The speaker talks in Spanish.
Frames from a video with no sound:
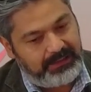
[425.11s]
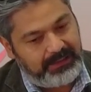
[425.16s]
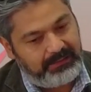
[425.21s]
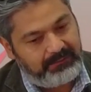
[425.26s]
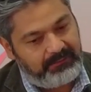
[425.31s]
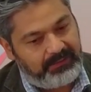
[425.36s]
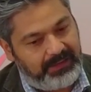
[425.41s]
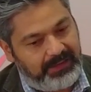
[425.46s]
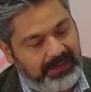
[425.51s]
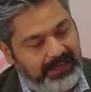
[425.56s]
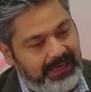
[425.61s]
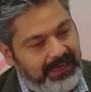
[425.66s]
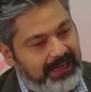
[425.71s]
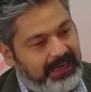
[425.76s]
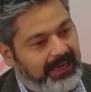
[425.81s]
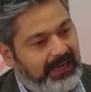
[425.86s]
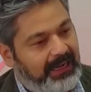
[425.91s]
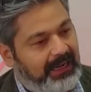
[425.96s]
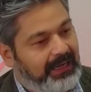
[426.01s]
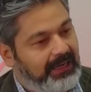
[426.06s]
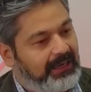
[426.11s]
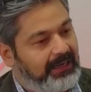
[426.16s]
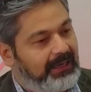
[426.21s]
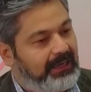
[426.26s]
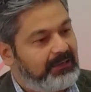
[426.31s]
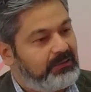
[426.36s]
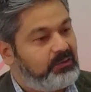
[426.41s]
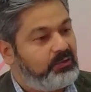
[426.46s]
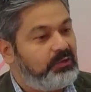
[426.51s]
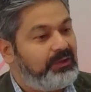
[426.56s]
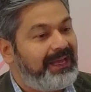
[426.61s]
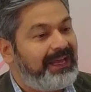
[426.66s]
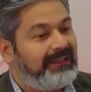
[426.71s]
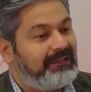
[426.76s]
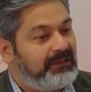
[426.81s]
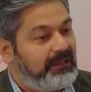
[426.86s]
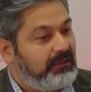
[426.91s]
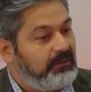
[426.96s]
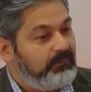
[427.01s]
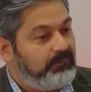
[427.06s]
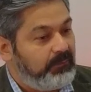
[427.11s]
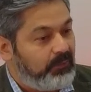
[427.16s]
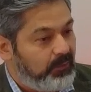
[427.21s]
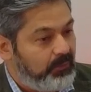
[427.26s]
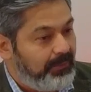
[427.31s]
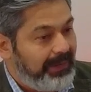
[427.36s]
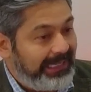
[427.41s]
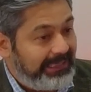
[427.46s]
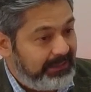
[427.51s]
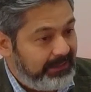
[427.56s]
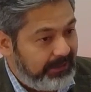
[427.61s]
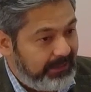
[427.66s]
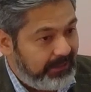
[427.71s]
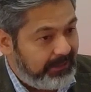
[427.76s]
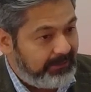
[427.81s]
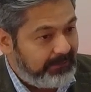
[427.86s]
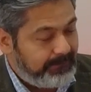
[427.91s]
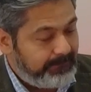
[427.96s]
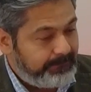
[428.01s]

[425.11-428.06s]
refiere al estudiante de informática.